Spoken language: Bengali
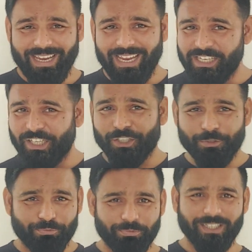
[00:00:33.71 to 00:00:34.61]
এই
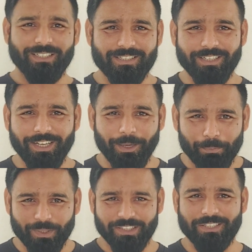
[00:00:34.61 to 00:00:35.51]
এক্সপিরিয়েন্সটা
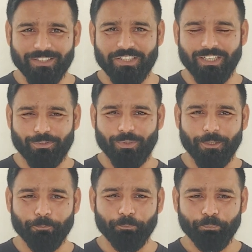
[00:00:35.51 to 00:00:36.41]
আপনাদের সাথে শেয়ার করি